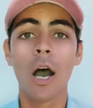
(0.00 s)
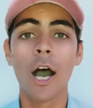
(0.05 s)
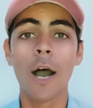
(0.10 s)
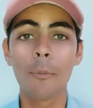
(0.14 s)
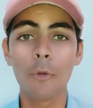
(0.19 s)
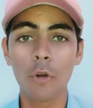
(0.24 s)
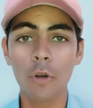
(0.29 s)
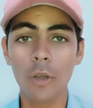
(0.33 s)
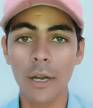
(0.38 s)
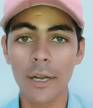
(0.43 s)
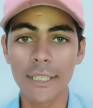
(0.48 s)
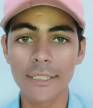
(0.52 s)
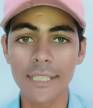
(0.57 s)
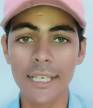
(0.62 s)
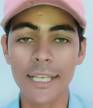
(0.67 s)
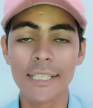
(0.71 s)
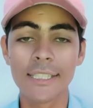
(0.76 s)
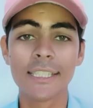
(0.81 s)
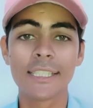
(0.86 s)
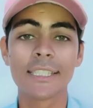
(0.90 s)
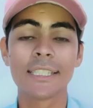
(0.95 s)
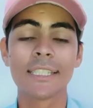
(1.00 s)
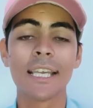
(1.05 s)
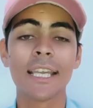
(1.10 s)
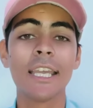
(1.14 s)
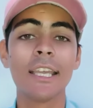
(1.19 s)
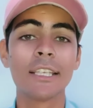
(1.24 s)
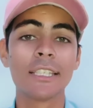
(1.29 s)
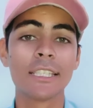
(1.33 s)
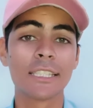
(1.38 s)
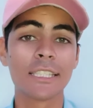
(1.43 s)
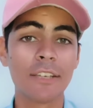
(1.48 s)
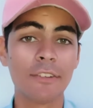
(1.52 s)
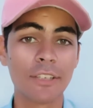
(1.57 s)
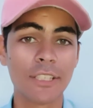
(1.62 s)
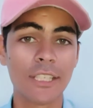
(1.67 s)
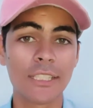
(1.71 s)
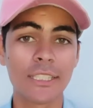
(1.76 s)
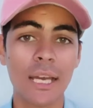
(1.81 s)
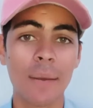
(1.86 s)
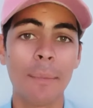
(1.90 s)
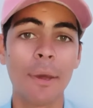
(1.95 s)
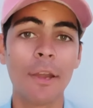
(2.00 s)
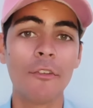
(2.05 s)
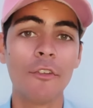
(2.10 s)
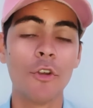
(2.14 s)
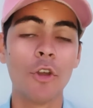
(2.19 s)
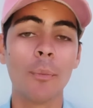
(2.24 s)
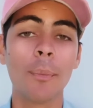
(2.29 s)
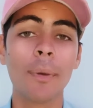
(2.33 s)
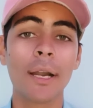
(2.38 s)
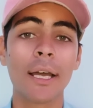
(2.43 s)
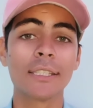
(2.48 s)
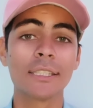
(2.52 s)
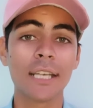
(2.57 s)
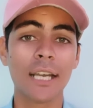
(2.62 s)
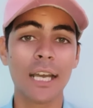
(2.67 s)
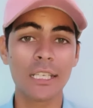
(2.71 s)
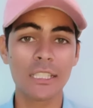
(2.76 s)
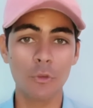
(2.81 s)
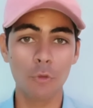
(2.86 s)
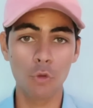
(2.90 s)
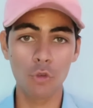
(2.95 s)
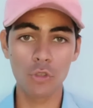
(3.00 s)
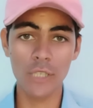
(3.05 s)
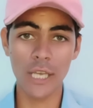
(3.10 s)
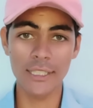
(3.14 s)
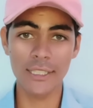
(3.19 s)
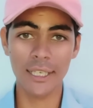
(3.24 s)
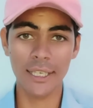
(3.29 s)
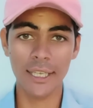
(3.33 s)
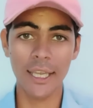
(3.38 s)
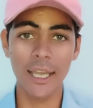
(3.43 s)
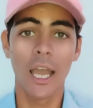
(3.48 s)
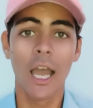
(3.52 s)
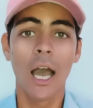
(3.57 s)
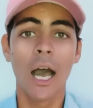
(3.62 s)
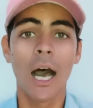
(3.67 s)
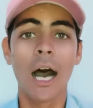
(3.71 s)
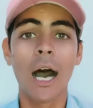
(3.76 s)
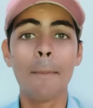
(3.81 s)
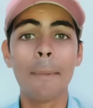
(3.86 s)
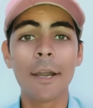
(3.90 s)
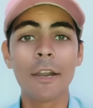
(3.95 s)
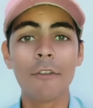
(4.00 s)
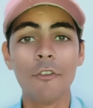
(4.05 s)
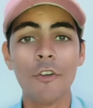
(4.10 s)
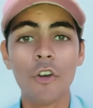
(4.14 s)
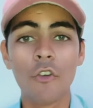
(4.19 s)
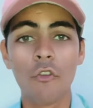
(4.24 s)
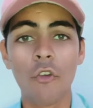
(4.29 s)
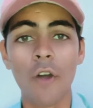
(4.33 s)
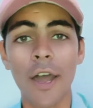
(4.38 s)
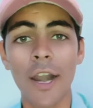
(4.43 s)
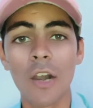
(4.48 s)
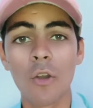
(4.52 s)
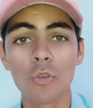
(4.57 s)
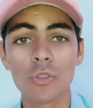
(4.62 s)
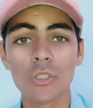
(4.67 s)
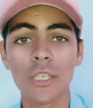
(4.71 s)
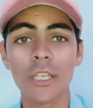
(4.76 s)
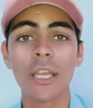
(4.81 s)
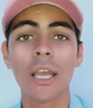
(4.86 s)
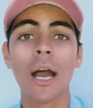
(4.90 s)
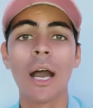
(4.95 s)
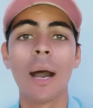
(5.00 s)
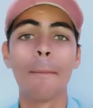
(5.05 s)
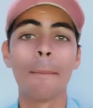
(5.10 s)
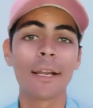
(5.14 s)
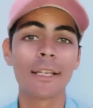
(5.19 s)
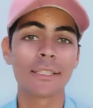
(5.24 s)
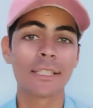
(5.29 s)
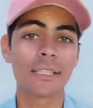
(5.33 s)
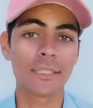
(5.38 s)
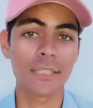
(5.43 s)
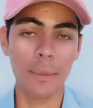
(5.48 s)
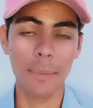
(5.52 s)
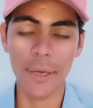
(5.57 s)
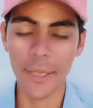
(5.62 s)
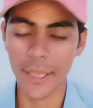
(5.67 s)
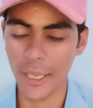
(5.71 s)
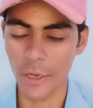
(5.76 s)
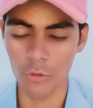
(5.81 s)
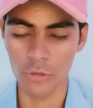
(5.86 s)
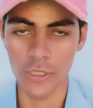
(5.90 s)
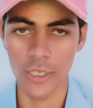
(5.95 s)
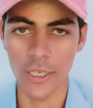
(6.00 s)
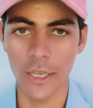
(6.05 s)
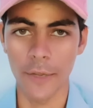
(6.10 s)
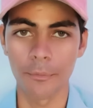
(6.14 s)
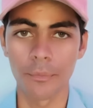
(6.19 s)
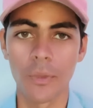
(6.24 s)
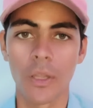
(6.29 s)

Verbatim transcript: अपलोड करना चाहिए जिससे कि जिसकी वजह से हमारी वीडियो पर अच्छे खासे व्यूज़ आ सके हमारी वीडियो वायरल हो सके हमारे सब्सक्राइबर गेन हो सके